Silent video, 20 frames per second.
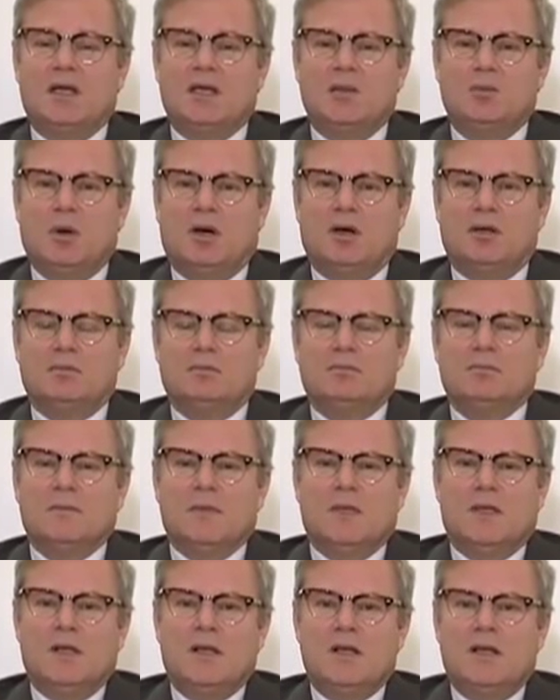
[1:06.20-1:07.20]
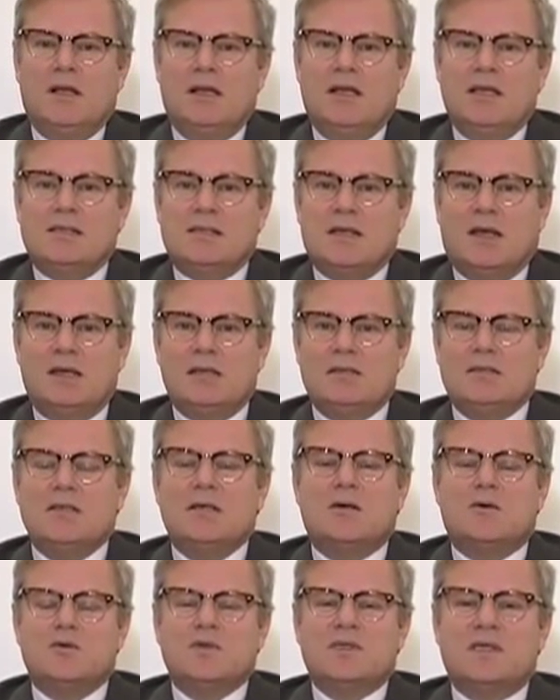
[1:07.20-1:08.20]
est libre. Les
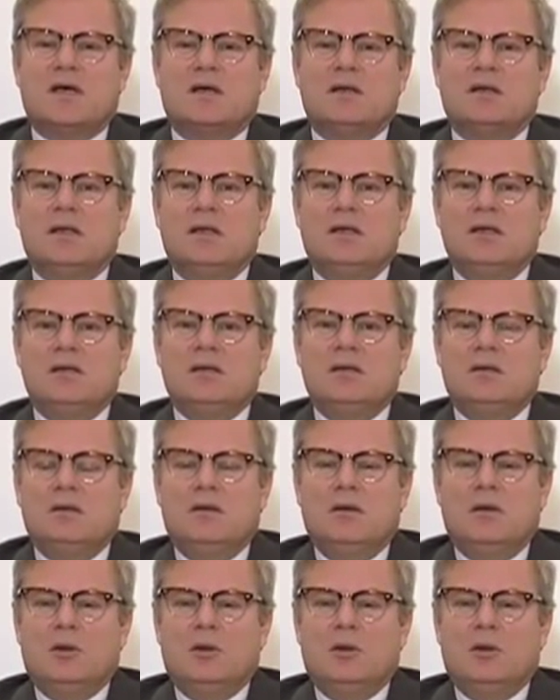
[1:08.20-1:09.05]
héritiers concernés,